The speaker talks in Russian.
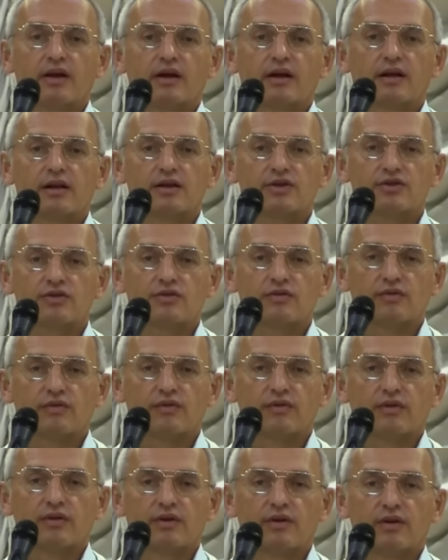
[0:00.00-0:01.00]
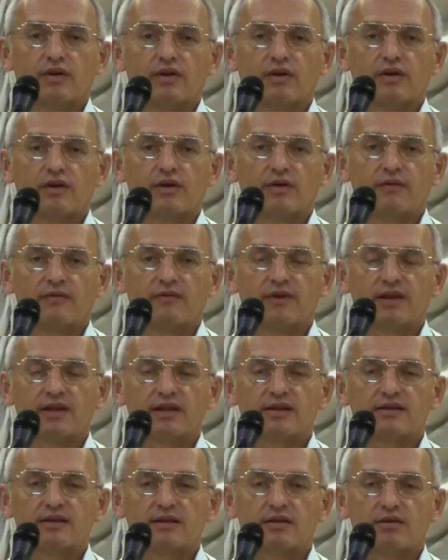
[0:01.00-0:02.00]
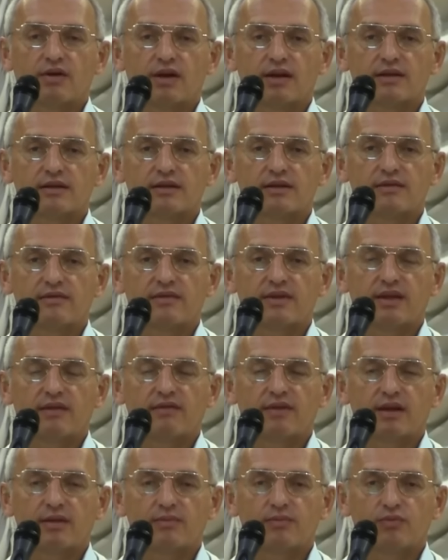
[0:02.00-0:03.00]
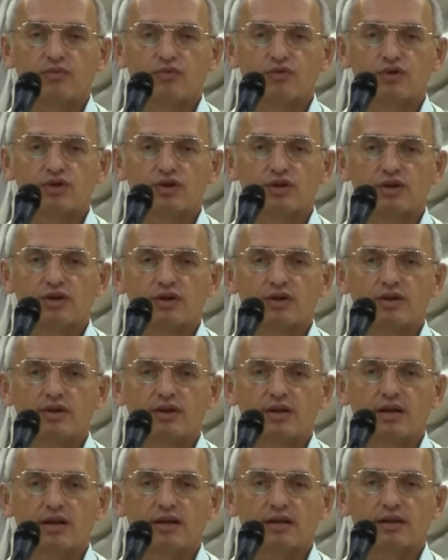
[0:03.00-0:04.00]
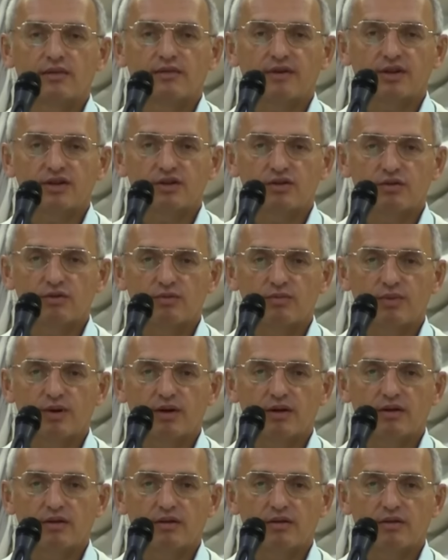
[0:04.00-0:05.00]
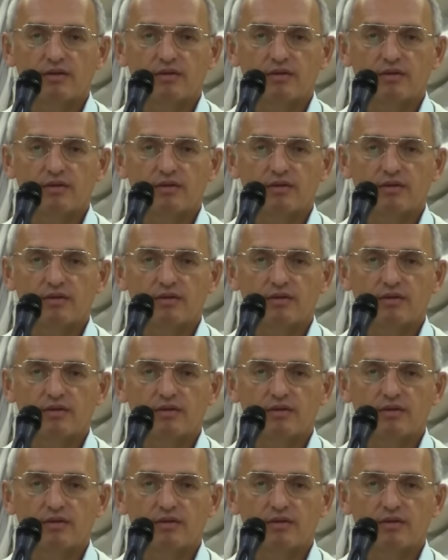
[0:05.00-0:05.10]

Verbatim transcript: Хорошо. В этой ситуации виноват муж или это ваша судьба?